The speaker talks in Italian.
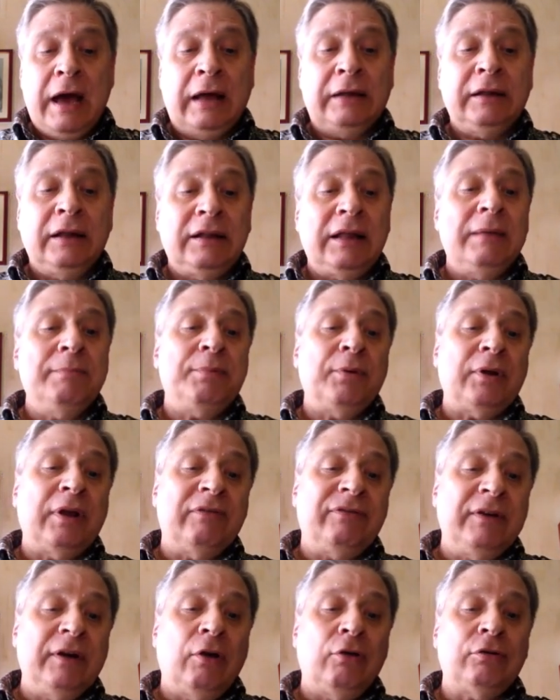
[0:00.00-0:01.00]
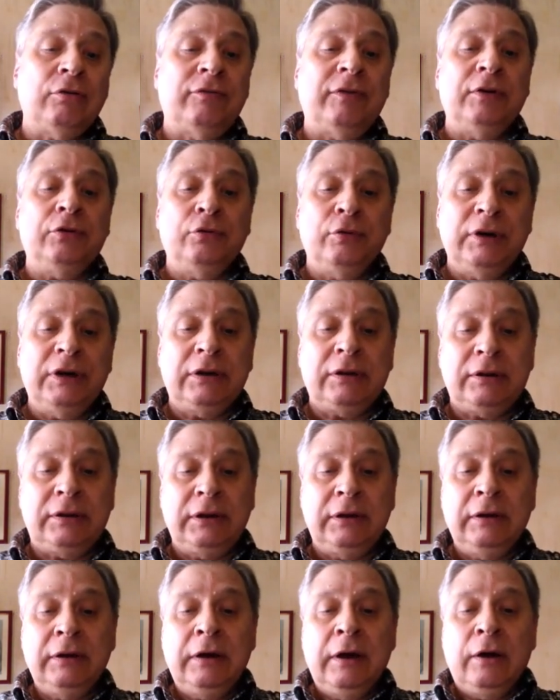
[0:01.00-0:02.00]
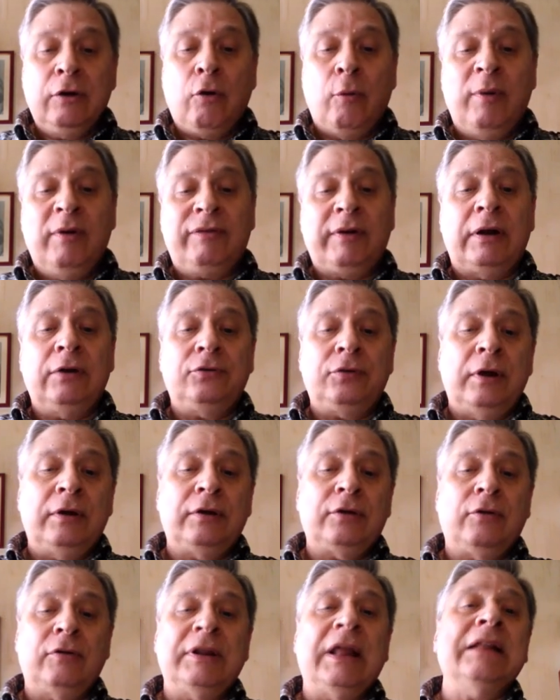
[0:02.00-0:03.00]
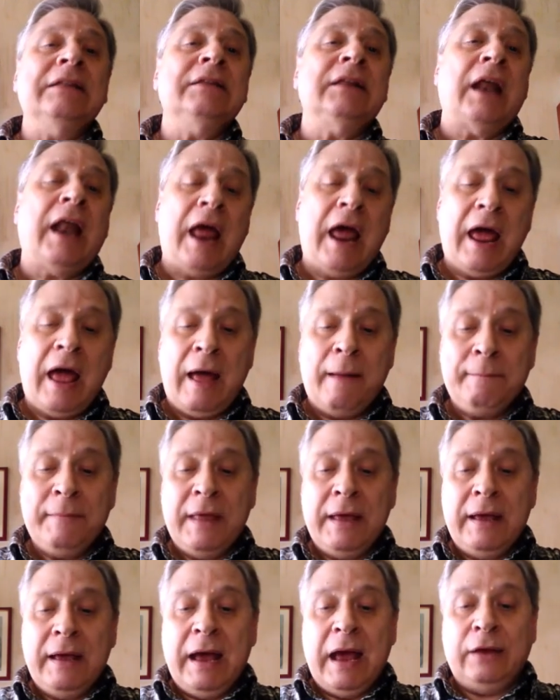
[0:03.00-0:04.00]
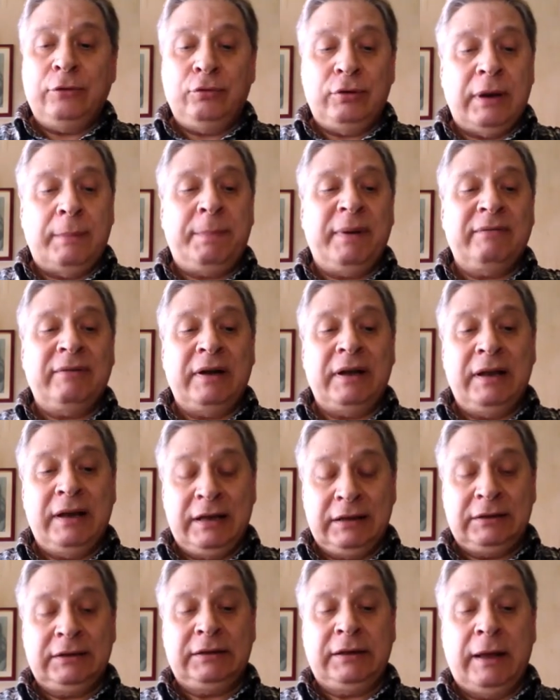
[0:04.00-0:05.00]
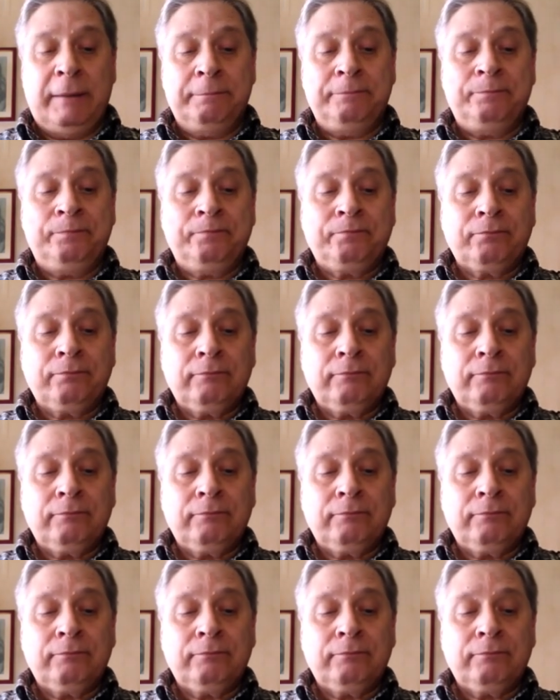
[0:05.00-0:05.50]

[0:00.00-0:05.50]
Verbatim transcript: ad esempio da filosofi giuristi come Francesco d'Andrea e Giuseppe Valletta.